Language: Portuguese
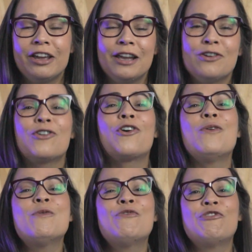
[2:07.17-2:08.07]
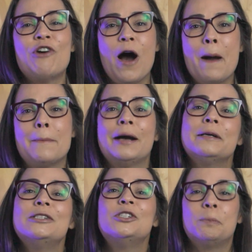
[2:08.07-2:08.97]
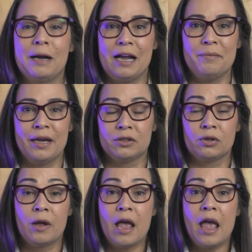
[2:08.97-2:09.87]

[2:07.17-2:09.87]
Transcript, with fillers: filho como forma de pagamento?